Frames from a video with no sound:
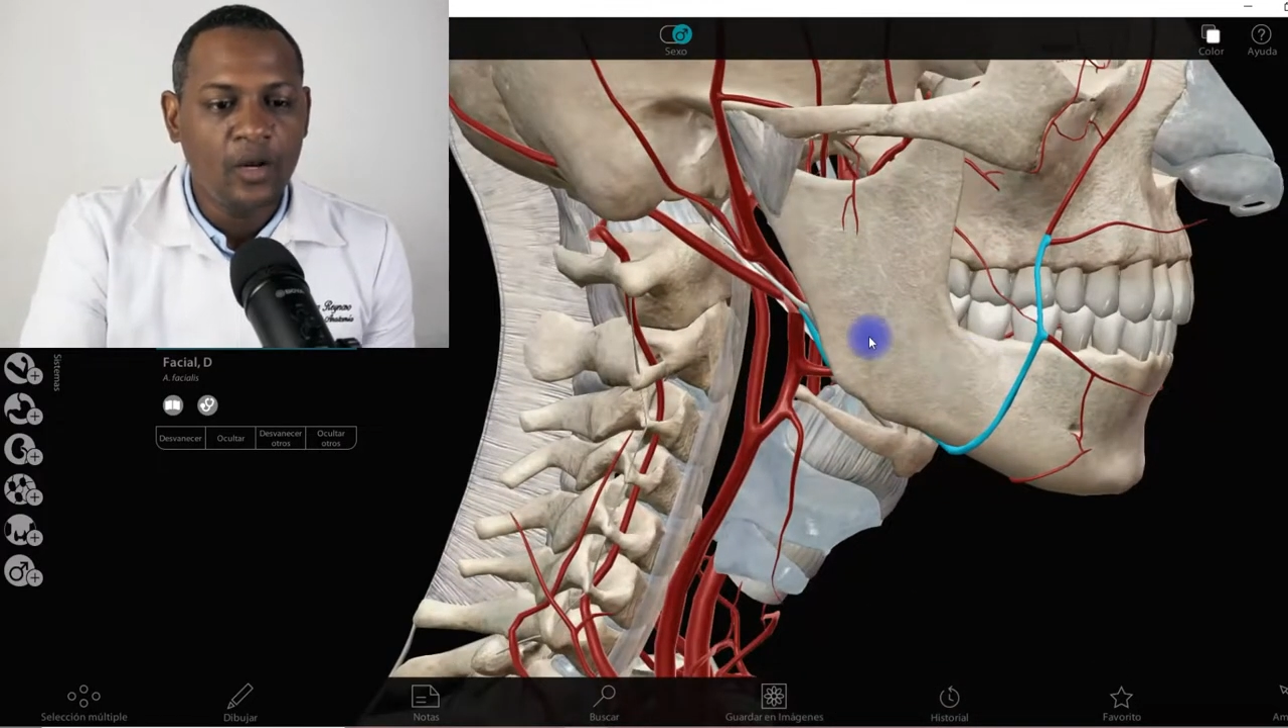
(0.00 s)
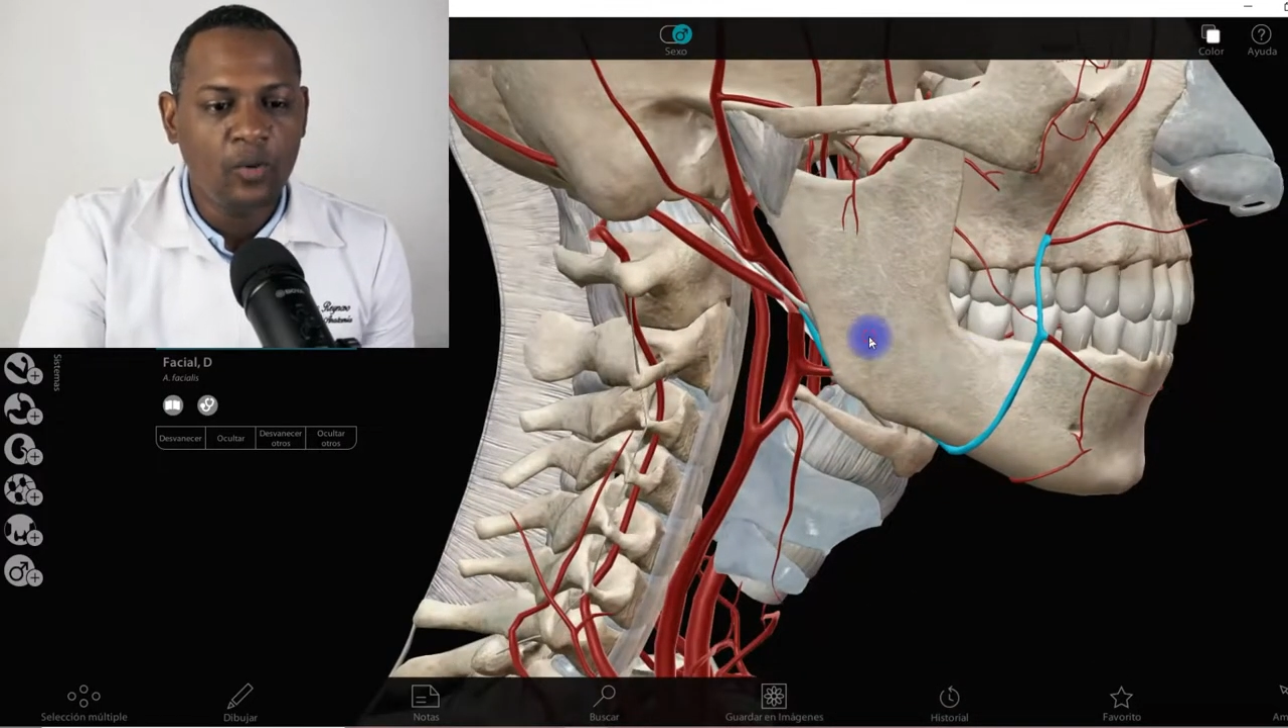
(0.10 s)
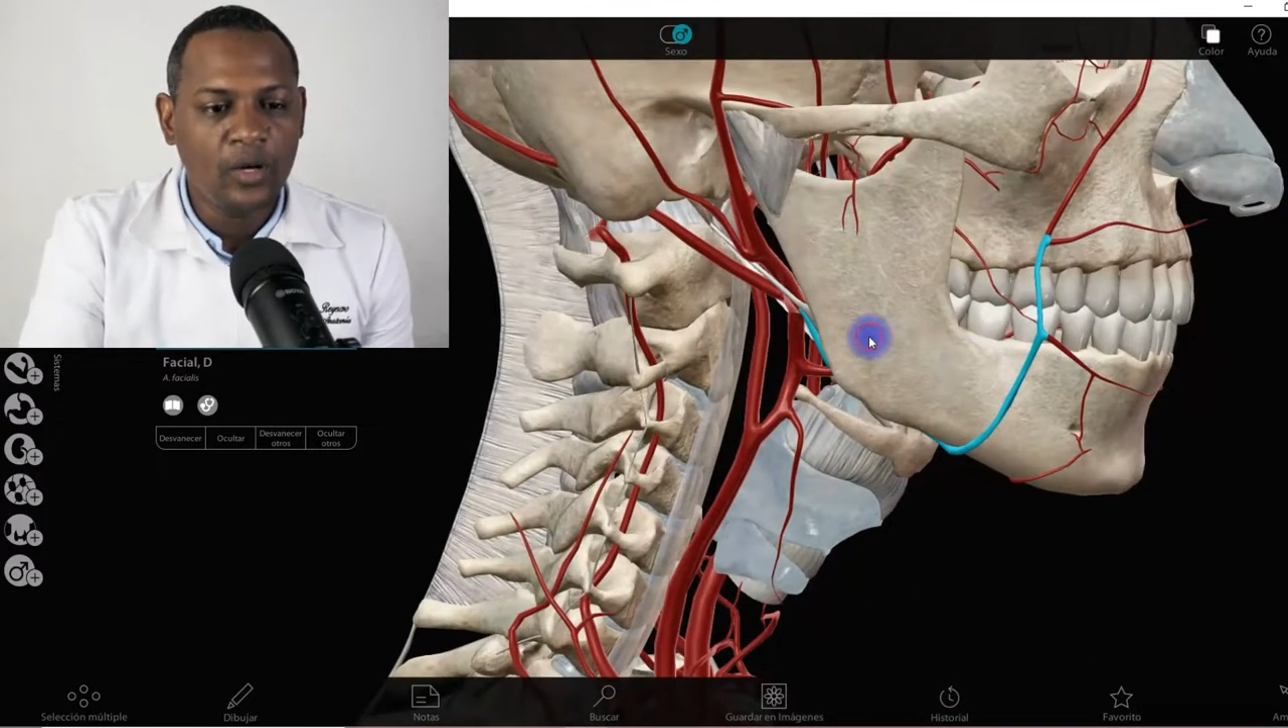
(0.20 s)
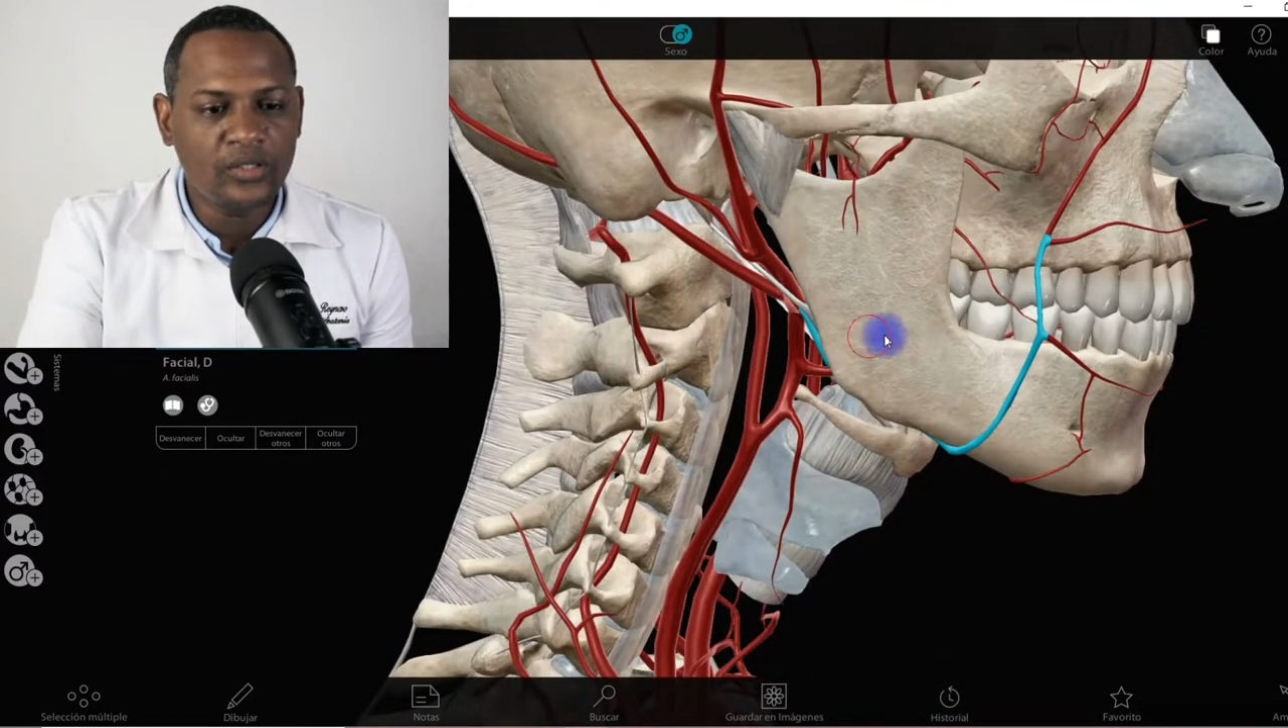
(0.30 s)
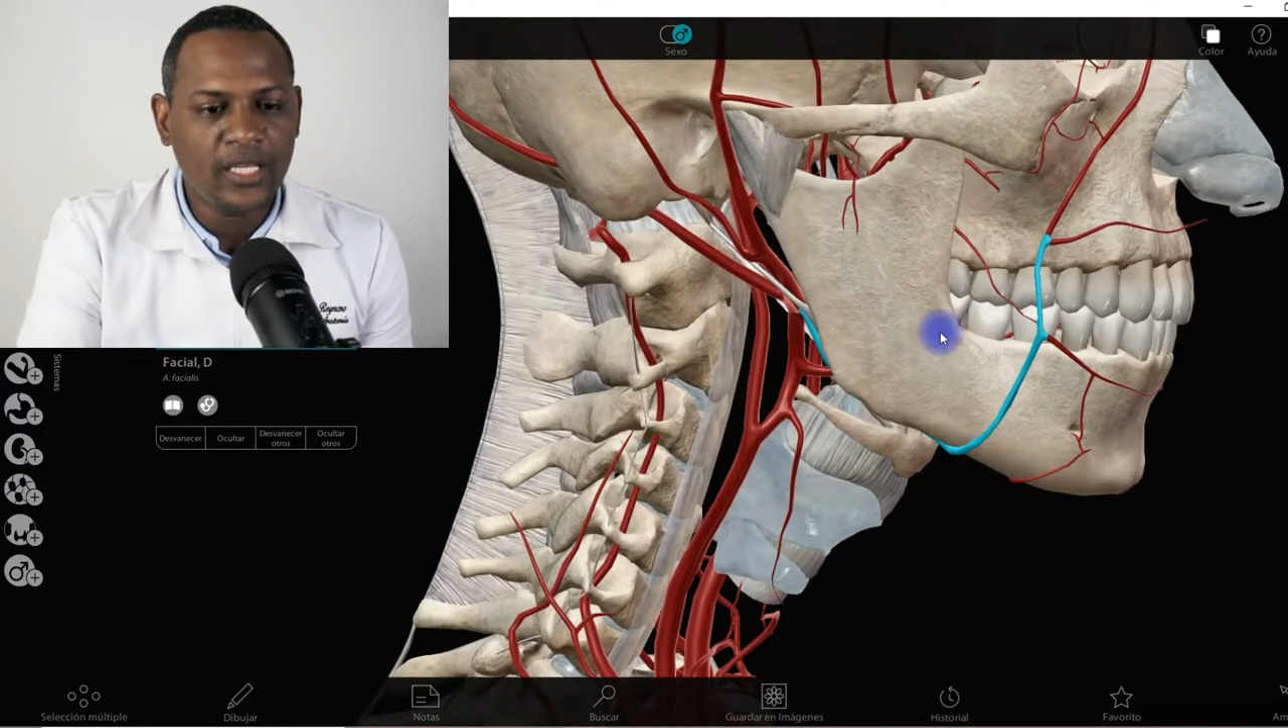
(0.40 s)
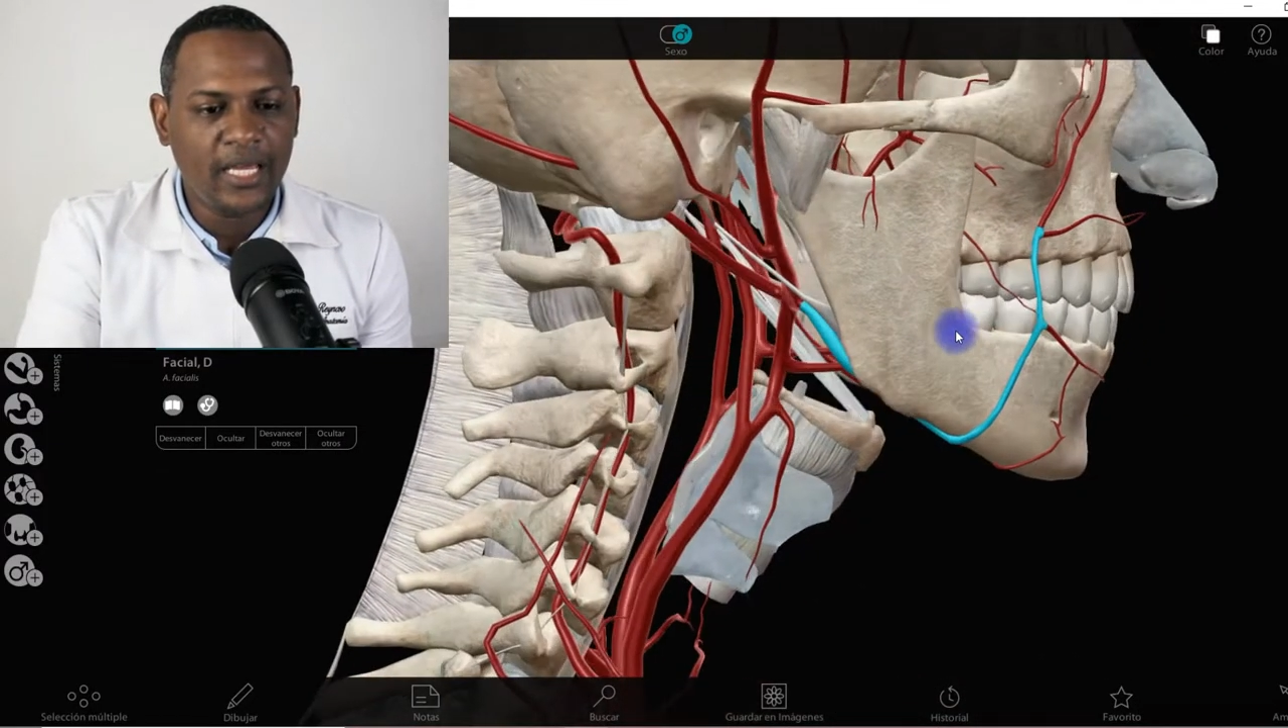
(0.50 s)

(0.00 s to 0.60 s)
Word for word: Luego